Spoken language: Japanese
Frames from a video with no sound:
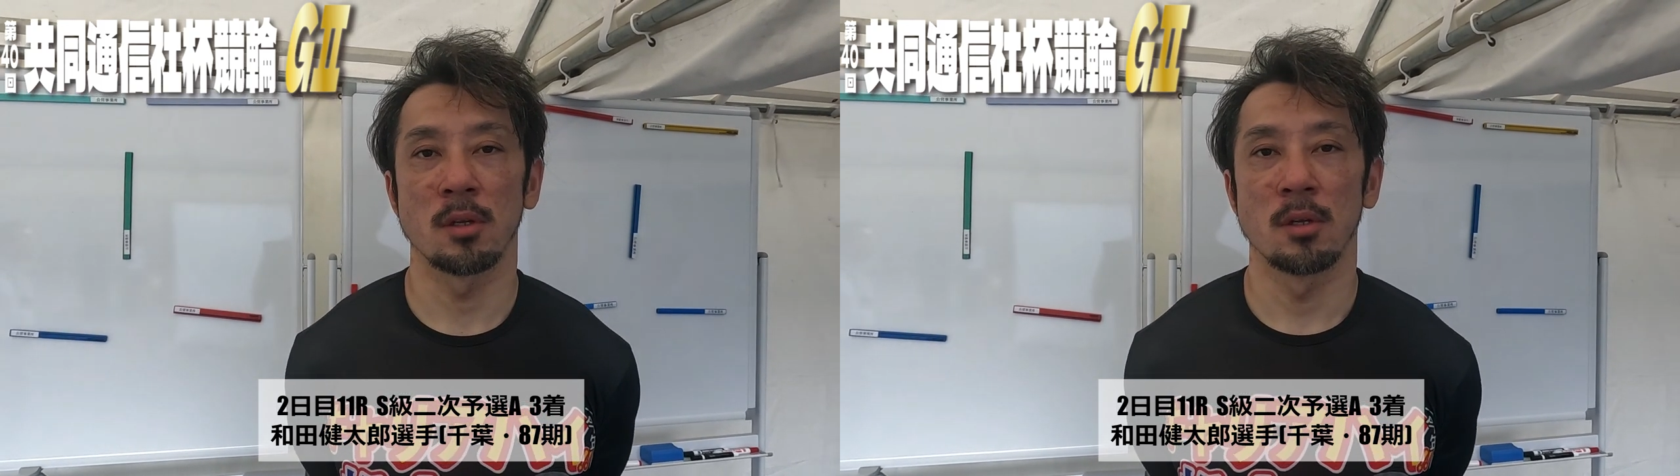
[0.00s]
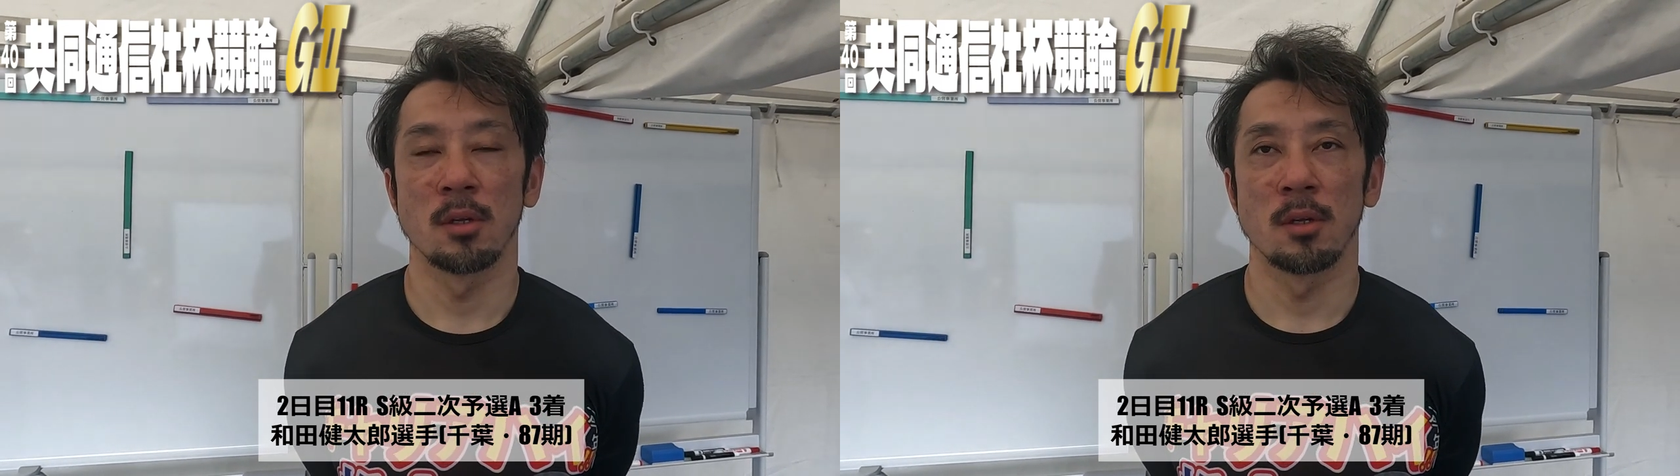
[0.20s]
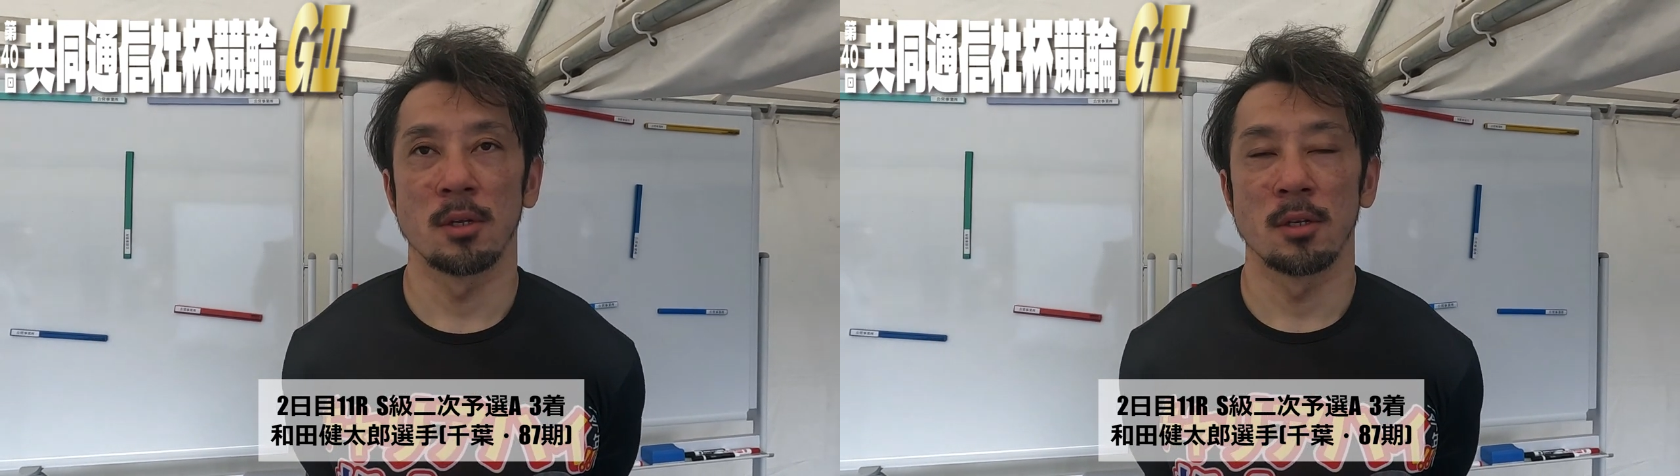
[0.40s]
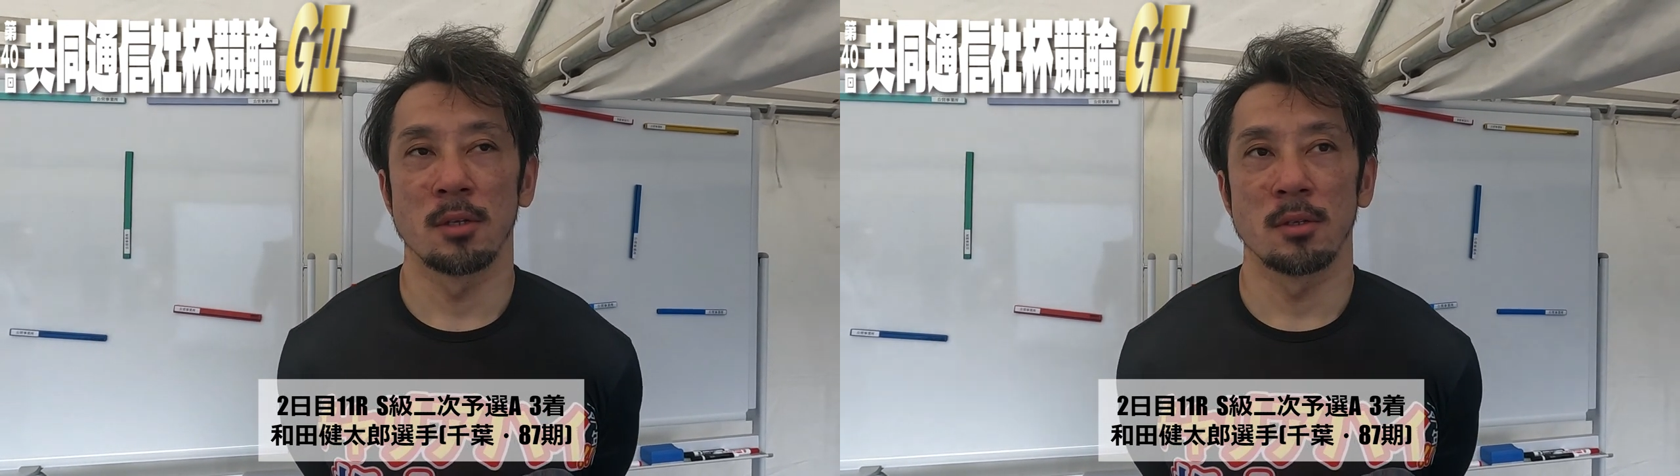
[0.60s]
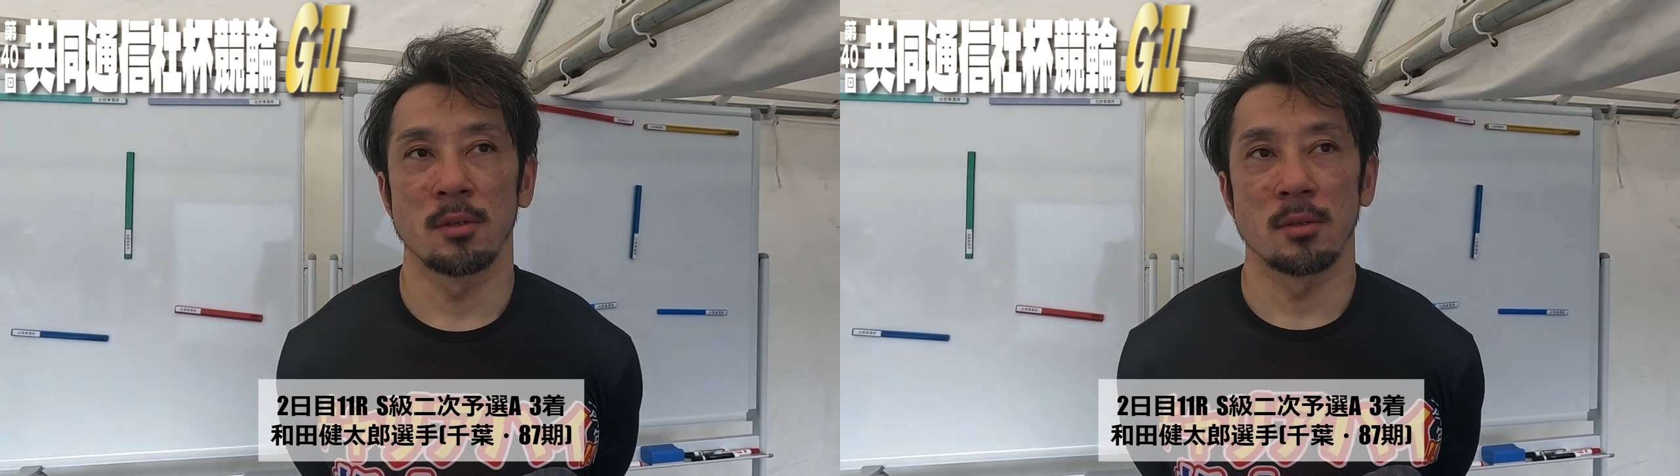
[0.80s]
引くは
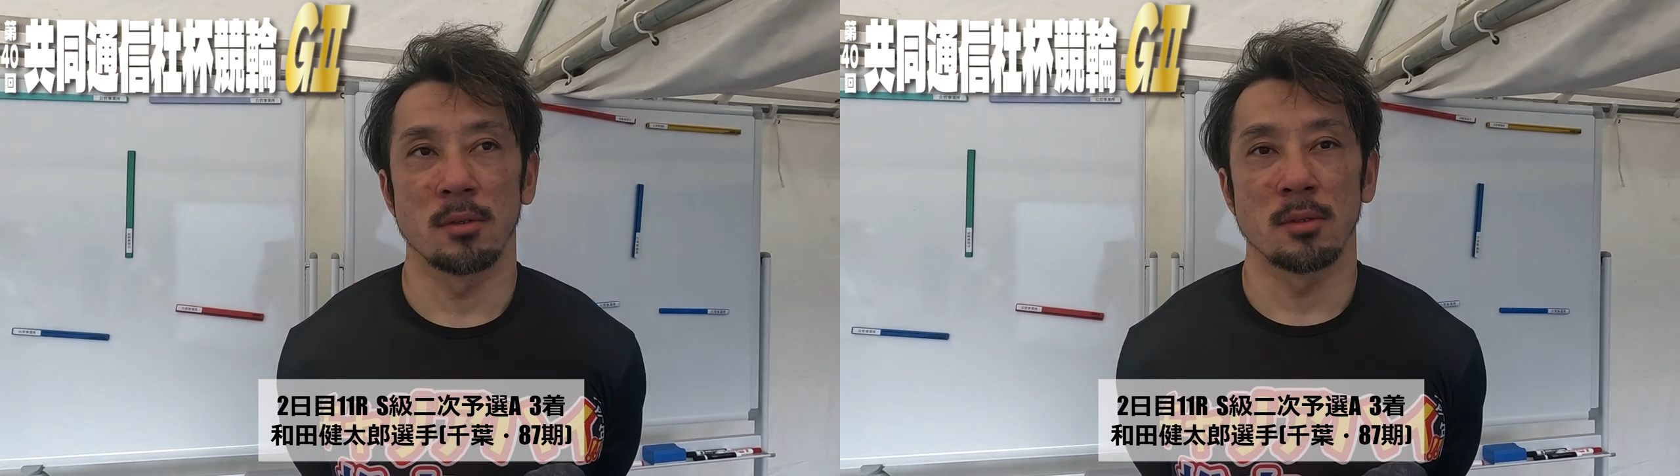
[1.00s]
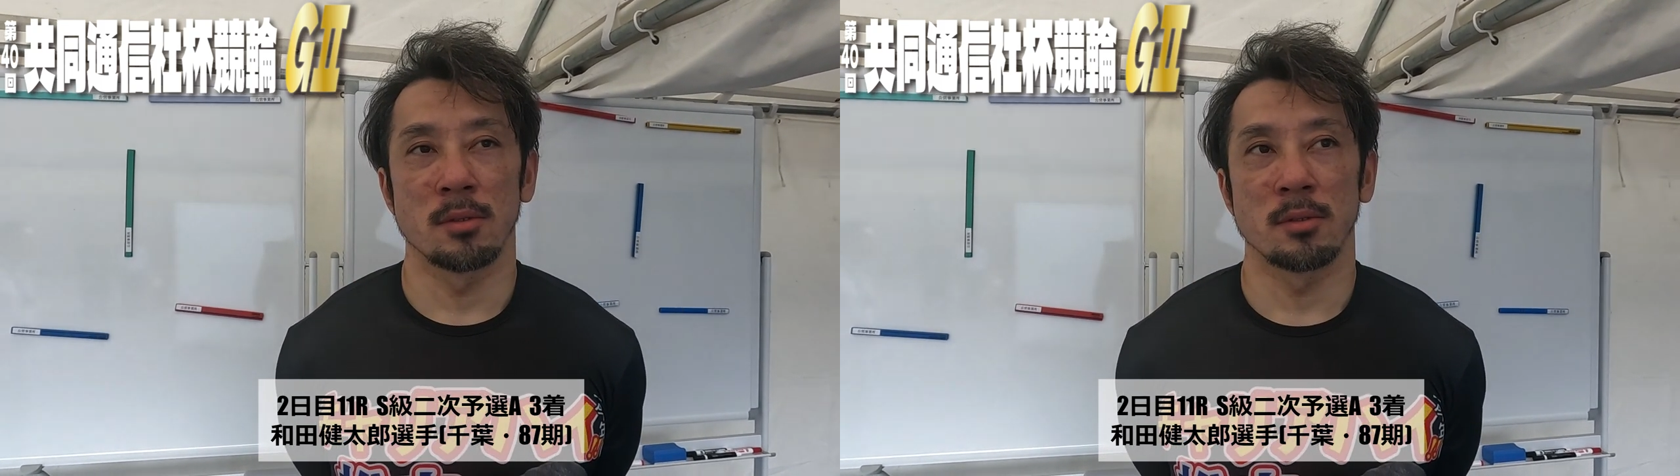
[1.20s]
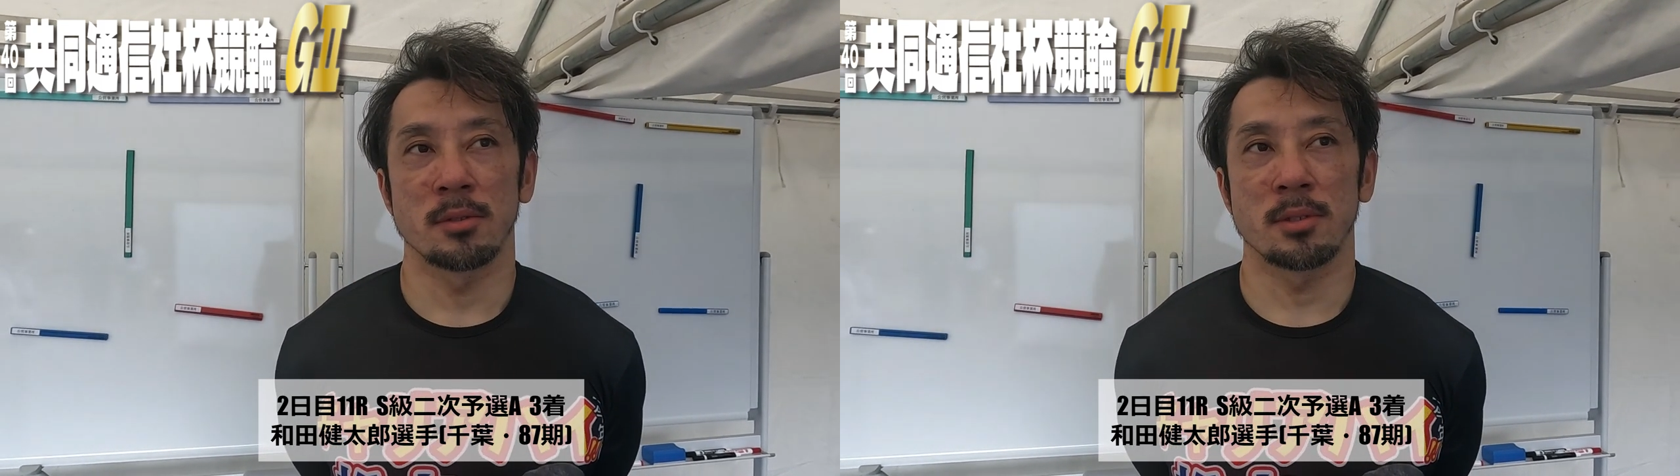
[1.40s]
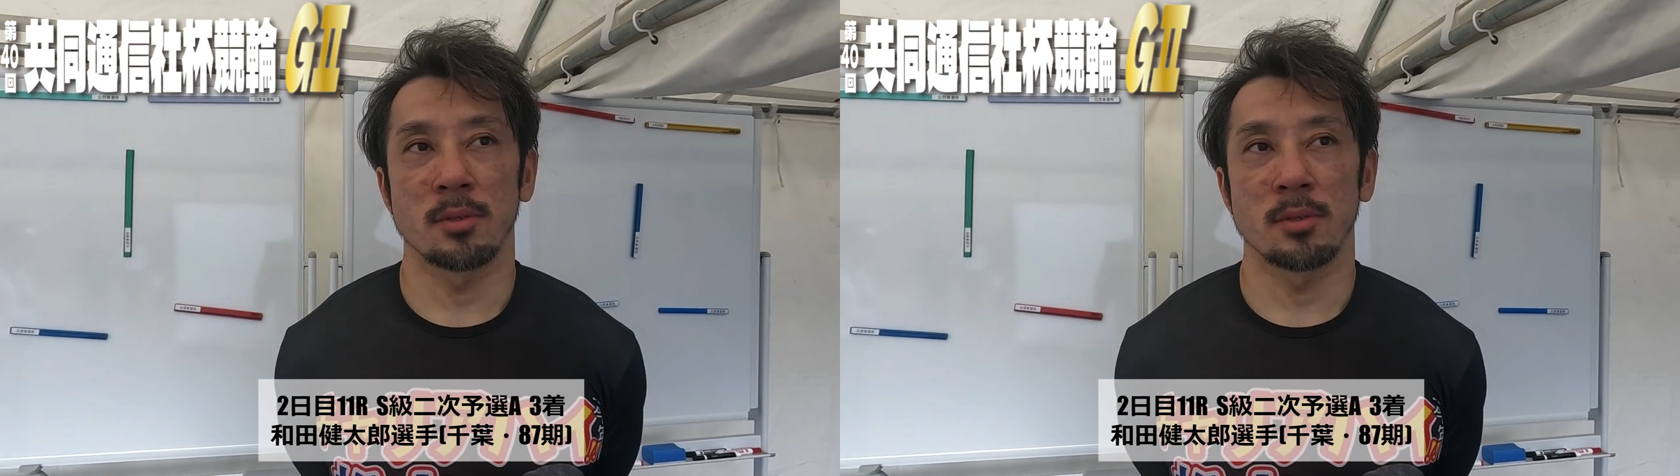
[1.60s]
引くことはなく